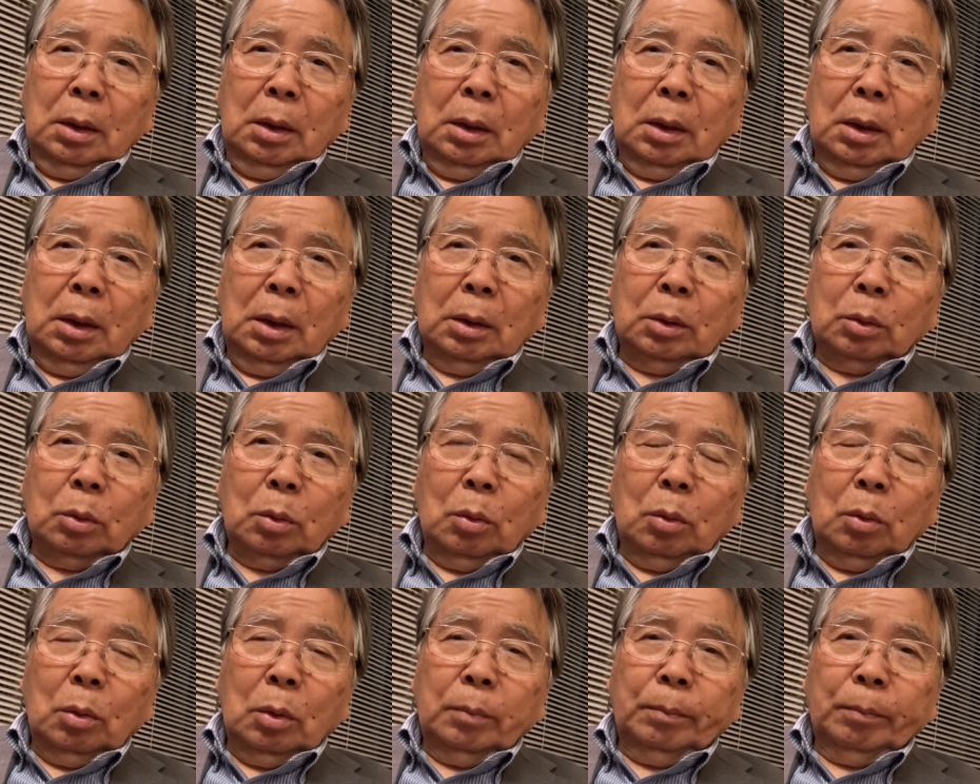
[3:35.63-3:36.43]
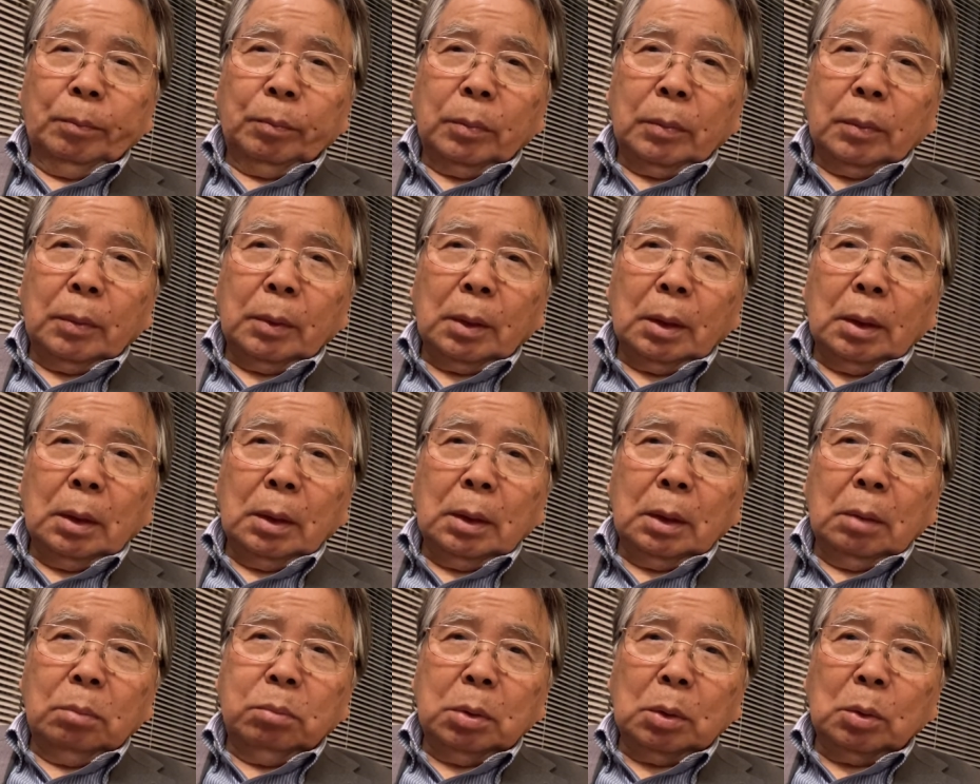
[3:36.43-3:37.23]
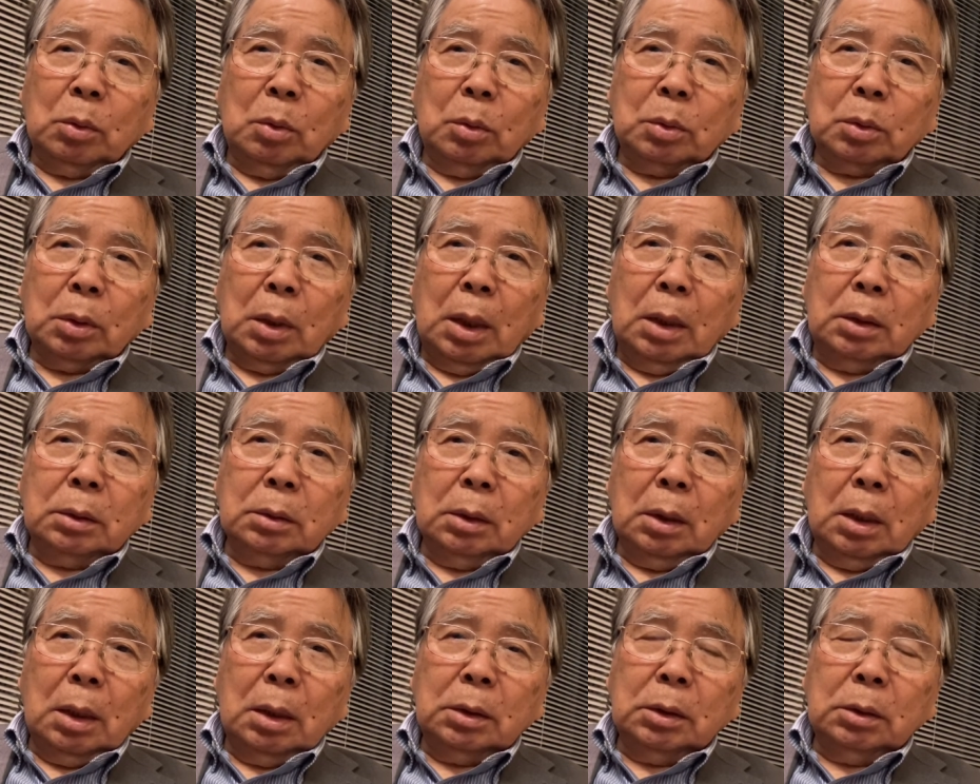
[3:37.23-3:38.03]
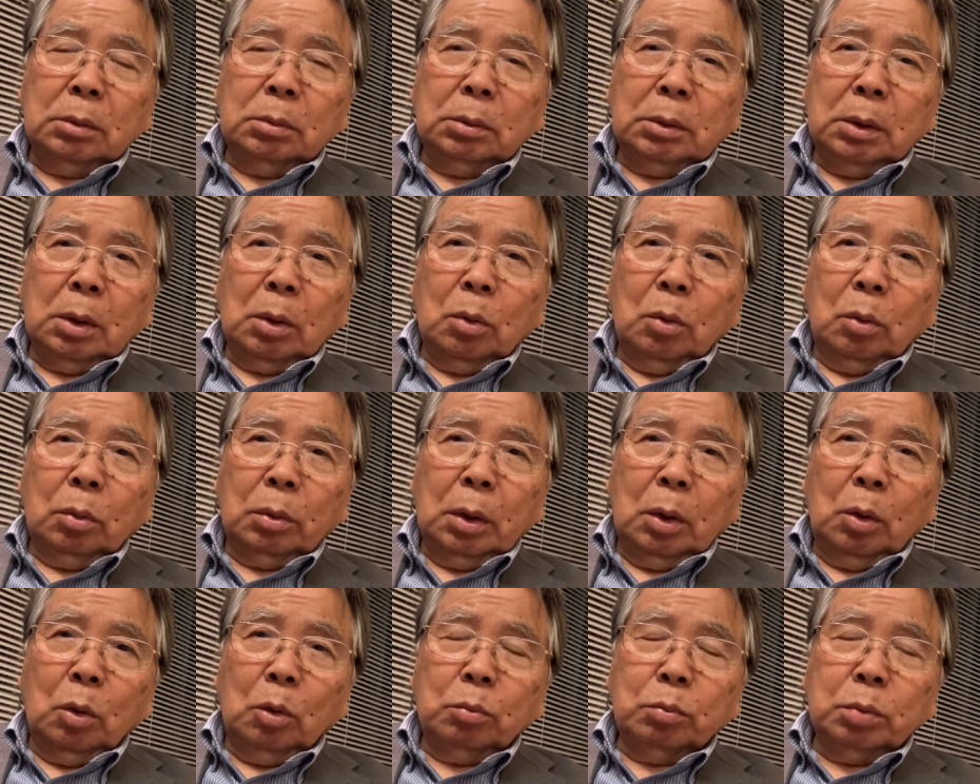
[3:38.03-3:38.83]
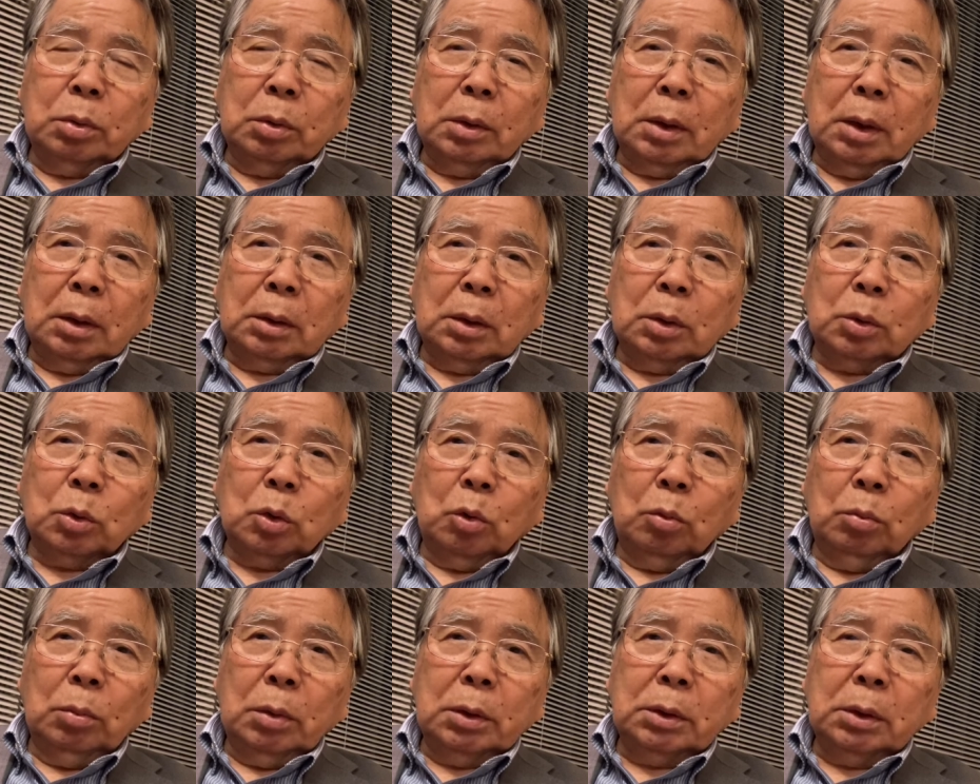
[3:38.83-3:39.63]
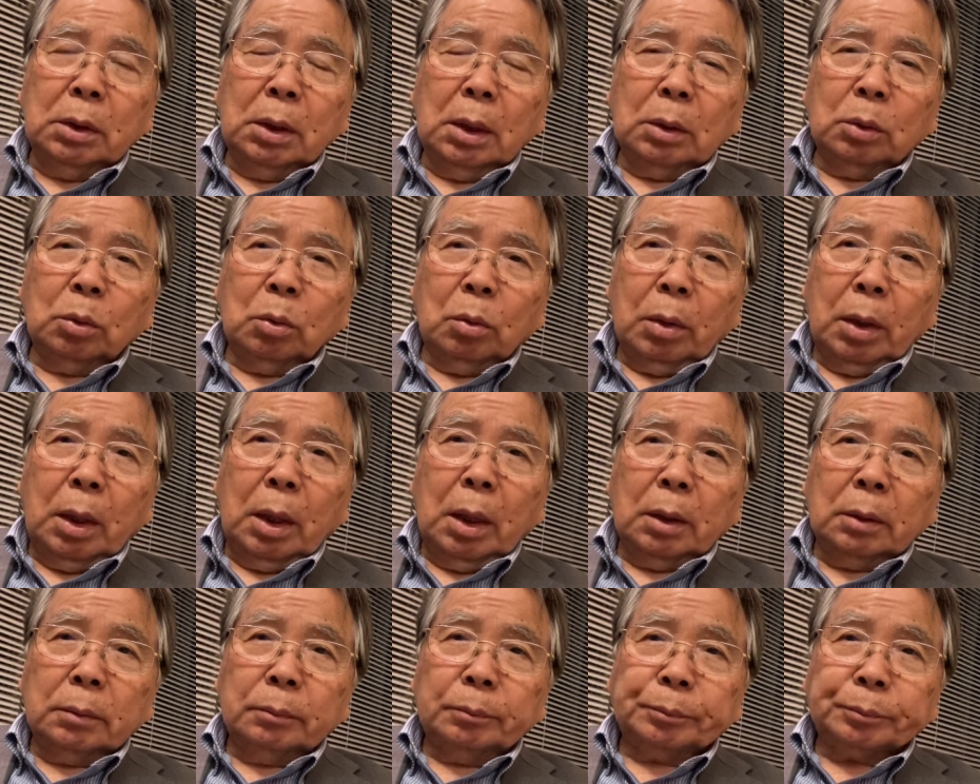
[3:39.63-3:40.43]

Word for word: えっ、ー、とやっぱりこうあるある意味でこうね論文会で証明しないとね、